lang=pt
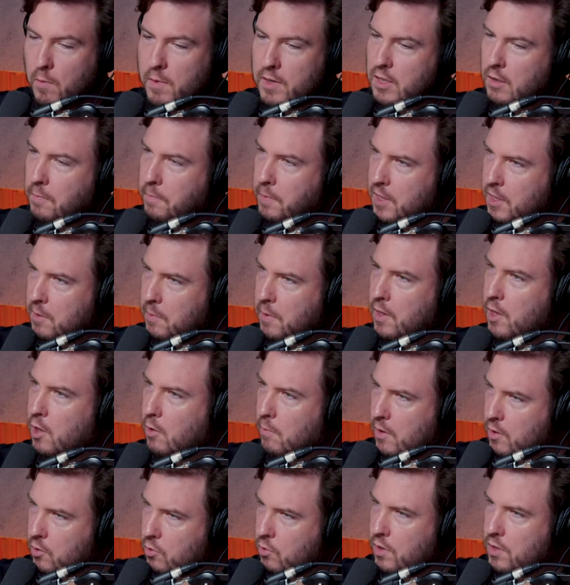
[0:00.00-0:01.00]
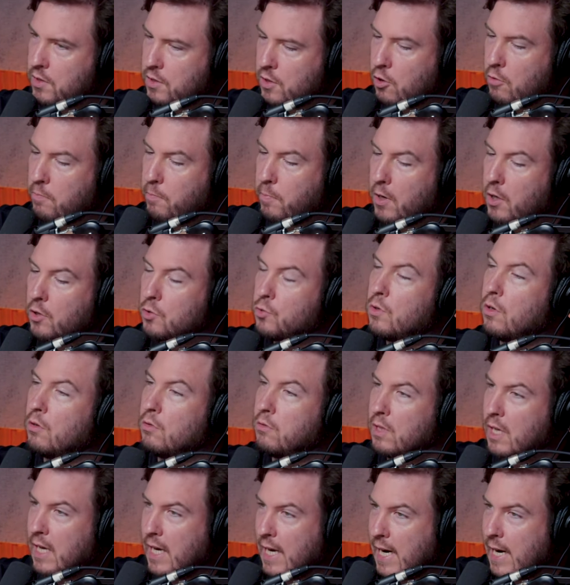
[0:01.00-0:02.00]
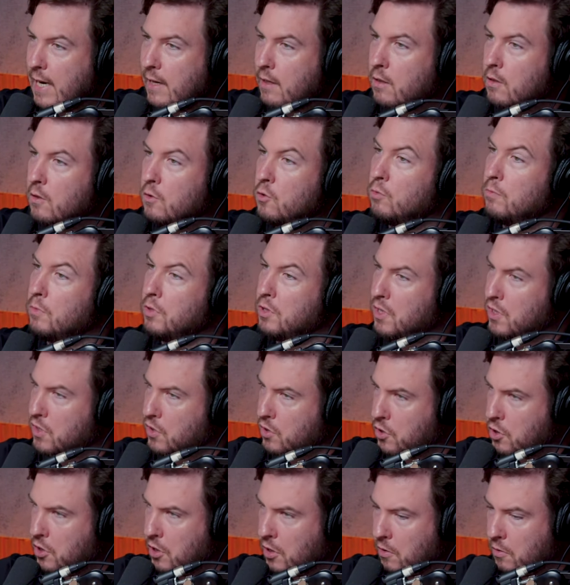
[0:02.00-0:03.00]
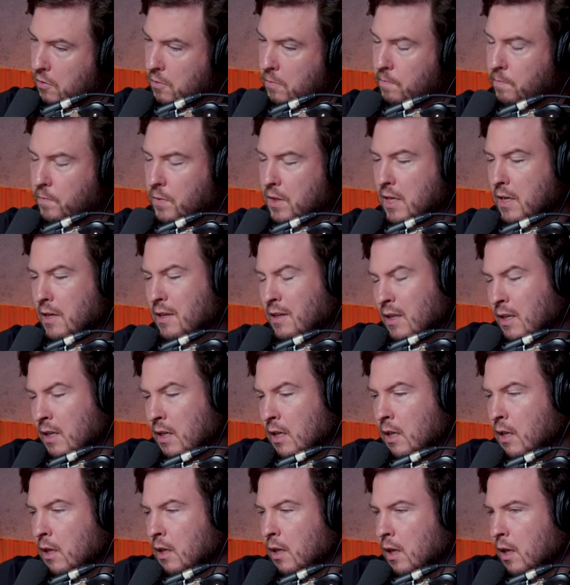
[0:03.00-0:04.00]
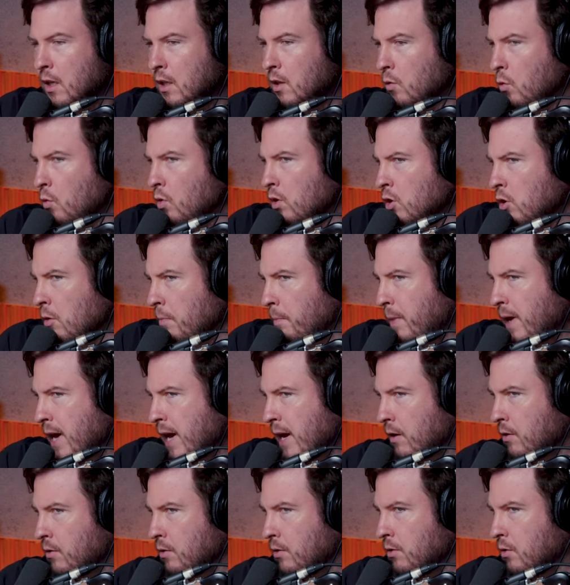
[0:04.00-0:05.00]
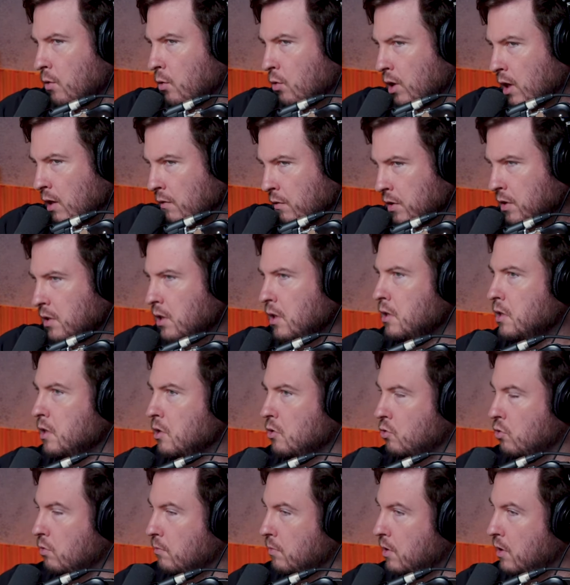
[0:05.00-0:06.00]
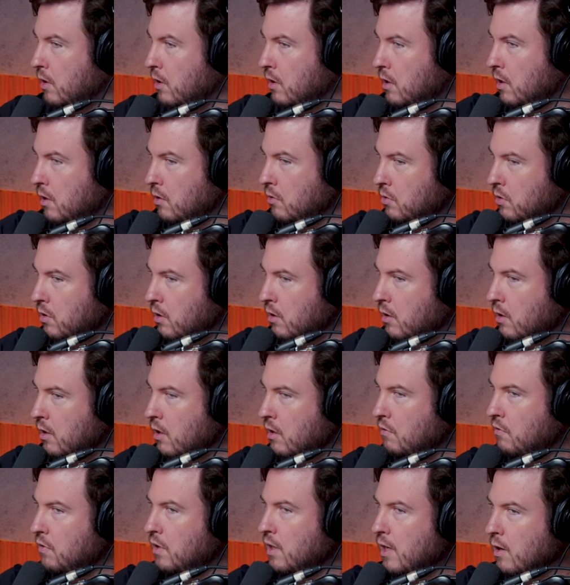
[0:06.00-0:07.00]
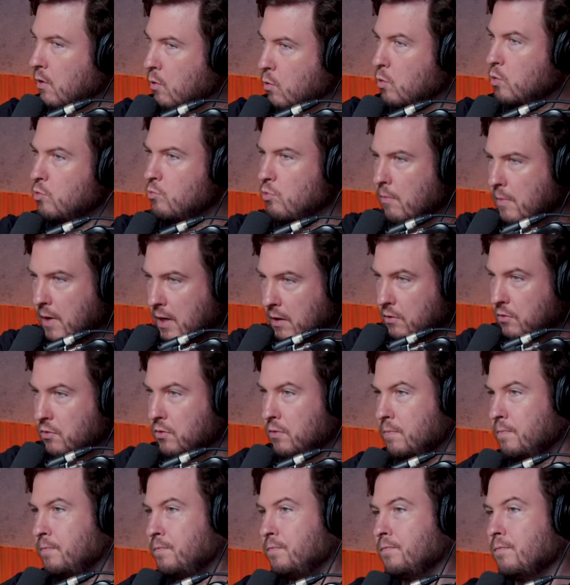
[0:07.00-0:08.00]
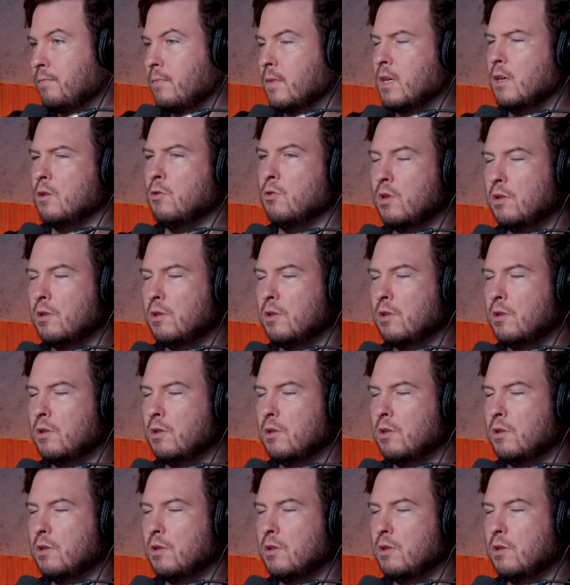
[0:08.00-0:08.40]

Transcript: a perceber que tem umas coisas que eu posso alterar no meu destino. Tá? Então, quando eu pego o que você disse sobre Deus intervir em alguns momentos e o